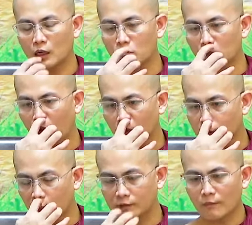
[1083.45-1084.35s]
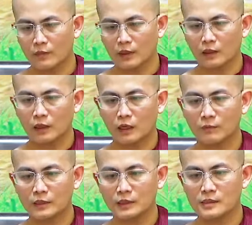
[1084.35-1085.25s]
không có thật Ờ,
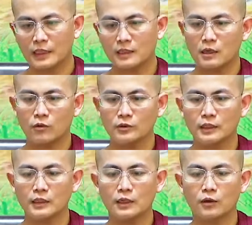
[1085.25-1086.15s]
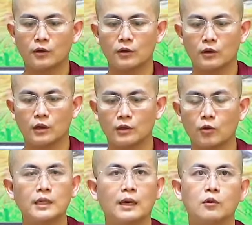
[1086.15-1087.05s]
người ta che giấu những cái điều ờ,
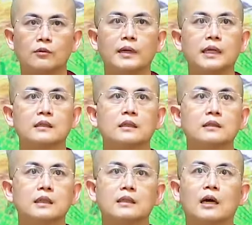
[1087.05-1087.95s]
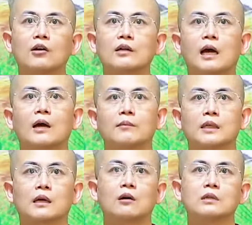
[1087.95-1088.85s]
nỗi nầm của mình thì đó là
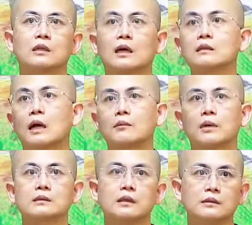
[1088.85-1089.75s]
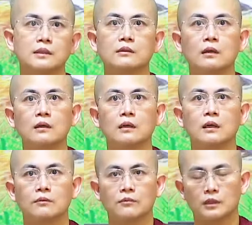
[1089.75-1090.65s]
mình không được thân cận bậc thiện tri thức
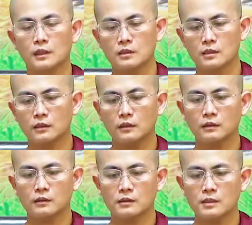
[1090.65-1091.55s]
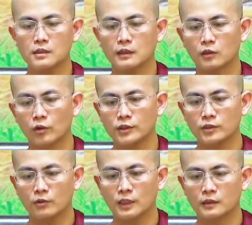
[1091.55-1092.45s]
và ờ, thiện tri thức sẽ chỉ nỗi
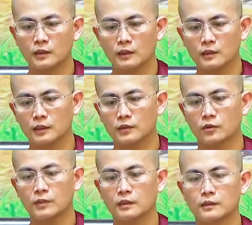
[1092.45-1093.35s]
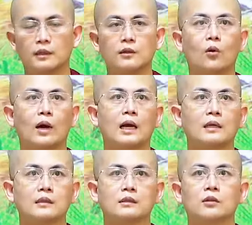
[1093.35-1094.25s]
cho mình để cho mình tiến hóa
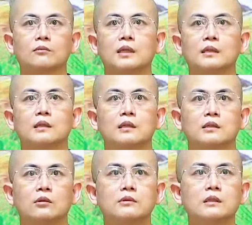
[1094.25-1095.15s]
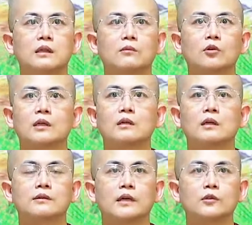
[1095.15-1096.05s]
để cho mình giống như là một cái
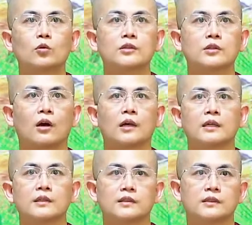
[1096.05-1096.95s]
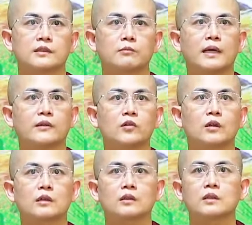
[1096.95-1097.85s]
người thầy thuốc giỏi ừ, bắt
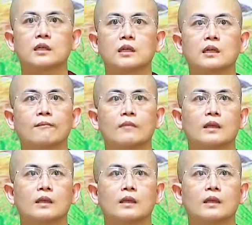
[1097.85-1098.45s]
được những cái